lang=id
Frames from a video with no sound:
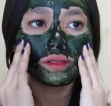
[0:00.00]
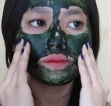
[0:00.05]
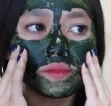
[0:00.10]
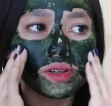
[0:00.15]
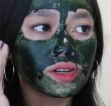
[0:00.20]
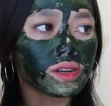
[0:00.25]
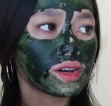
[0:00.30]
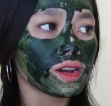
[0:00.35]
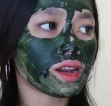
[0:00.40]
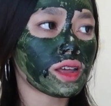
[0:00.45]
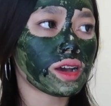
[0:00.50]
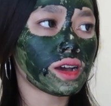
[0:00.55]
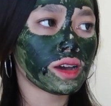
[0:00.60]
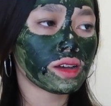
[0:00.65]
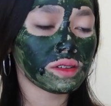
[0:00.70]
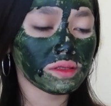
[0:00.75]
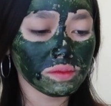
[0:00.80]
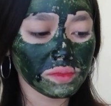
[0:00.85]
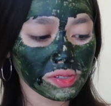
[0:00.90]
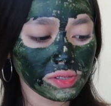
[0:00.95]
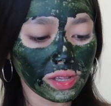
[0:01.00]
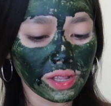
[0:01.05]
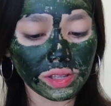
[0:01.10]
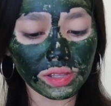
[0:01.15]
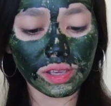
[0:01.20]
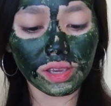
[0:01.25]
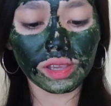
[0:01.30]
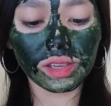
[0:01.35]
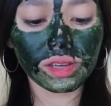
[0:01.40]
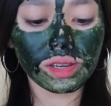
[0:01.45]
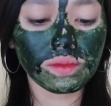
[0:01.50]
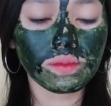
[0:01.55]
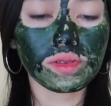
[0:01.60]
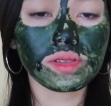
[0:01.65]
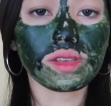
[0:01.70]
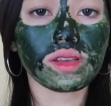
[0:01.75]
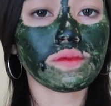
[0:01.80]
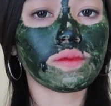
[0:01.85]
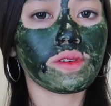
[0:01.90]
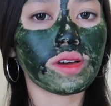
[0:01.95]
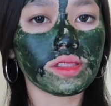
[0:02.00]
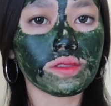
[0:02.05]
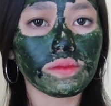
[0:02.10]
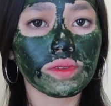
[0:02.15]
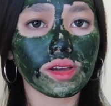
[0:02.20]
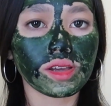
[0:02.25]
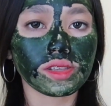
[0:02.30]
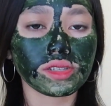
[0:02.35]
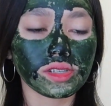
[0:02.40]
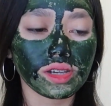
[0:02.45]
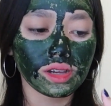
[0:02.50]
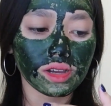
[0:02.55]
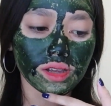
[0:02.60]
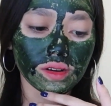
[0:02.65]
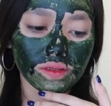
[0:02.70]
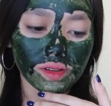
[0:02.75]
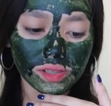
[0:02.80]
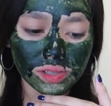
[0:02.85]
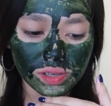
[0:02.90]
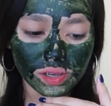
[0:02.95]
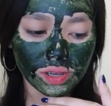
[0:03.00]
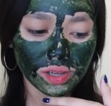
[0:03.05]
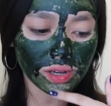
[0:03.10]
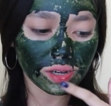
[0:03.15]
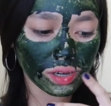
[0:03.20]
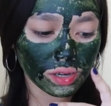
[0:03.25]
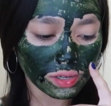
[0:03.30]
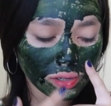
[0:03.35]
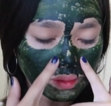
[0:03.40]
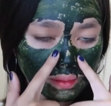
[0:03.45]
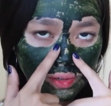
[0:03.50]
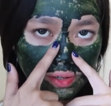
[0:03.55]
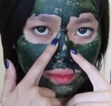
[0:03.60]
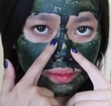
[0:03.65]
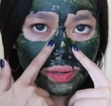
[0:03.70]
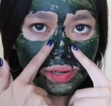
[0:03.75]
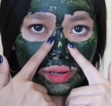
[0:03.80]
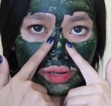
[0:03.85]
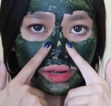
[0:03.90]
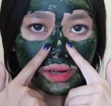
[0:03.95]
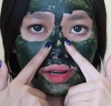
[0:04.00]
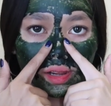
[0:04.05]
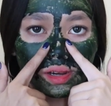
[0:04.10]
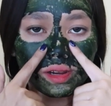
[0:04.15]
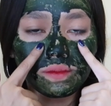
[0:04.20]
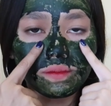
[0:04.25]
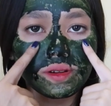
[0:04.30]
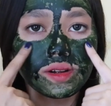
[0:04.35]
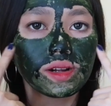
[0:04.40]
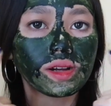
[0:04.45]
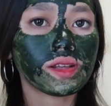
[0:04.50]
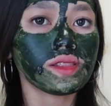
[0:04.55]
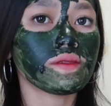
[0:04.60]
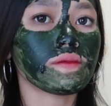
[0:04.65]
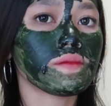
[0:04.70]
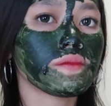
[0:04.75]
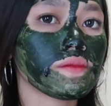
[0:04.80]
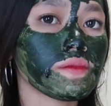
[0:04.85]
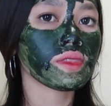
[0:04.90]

Benerlah kalau misalnya ini bisa buat mengencangkan aja karena ini benar-benar narik banget